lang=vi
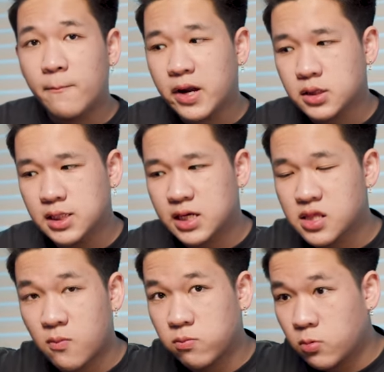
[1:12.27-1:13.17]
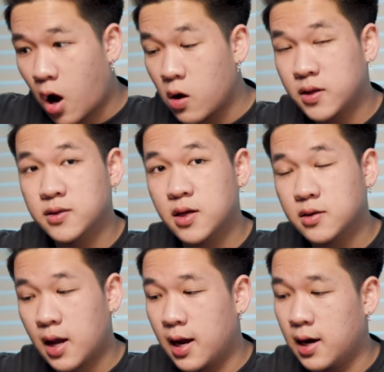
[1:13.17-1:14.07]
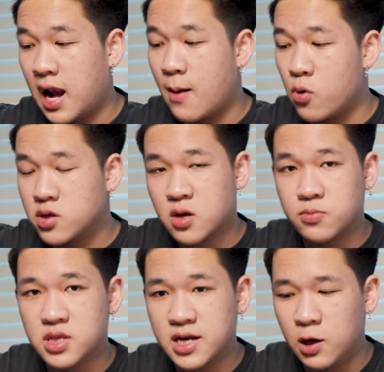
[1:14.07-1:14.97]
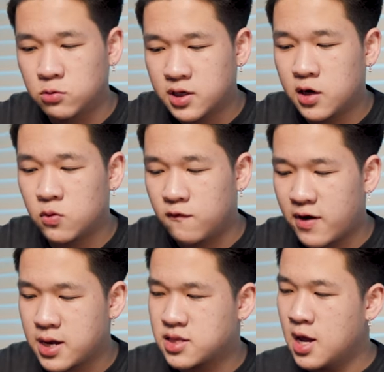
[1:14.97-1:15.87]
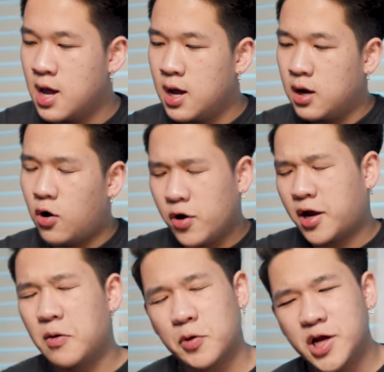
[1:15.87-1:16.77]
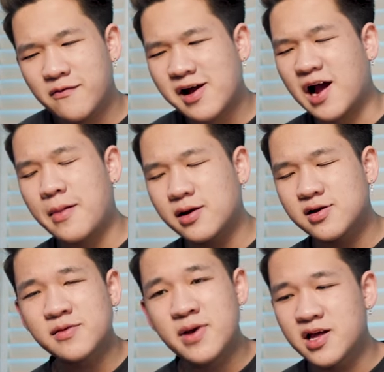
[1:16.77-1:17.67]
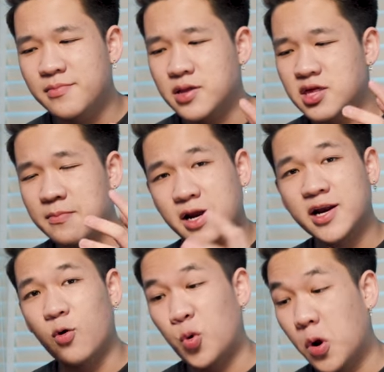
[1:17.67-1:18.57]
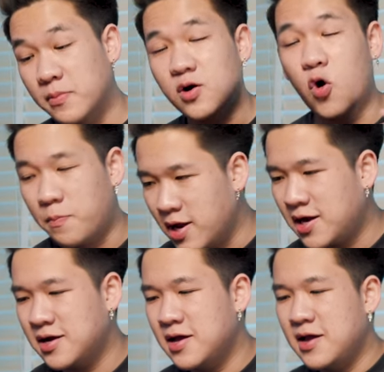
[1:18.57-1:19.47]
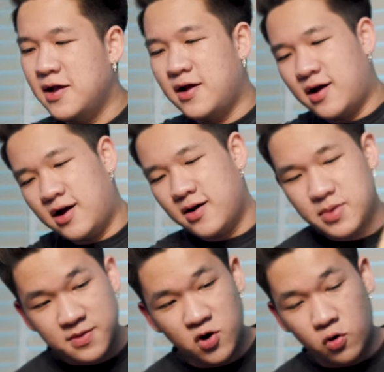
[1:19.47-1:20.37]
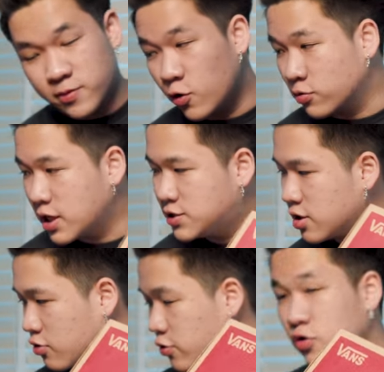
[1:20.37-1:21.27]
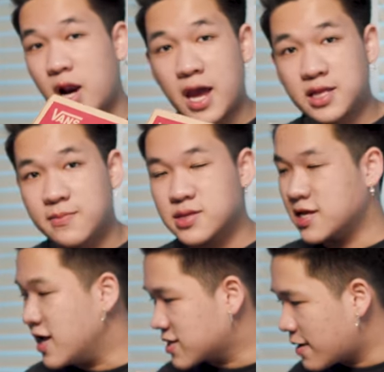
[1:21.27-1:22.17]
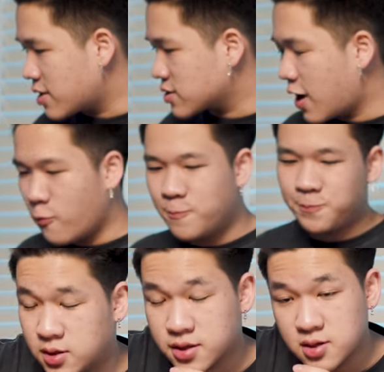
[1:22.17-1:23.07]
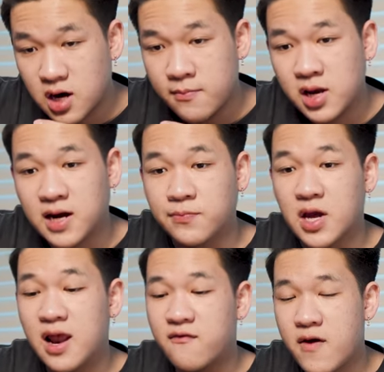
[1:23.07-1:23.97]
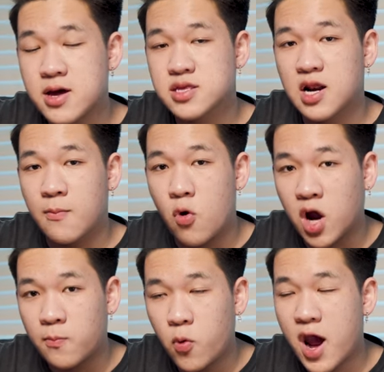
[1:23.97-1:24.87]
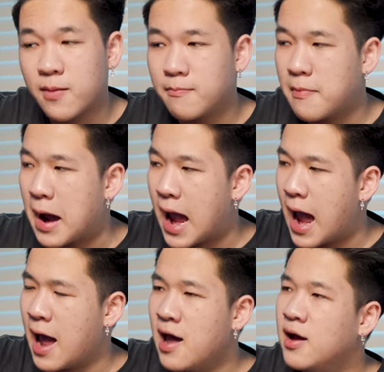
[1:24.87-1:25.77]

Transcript: nhầm ấy, thì cái dòng authentic này là một cái dòng giày đầu tiên của Vans. Ôi không nói nhiều với cả các bạn nữa, bây giờ mình sẽ bắt đầu luôn mở hộp nhá. Mình sẽ mở hộp đôi đầu tiên trước, còn đôi này thì mình sẽ để tạm đằng sau. Thật sự là mình cảm thấy là Vans là một cái brand mà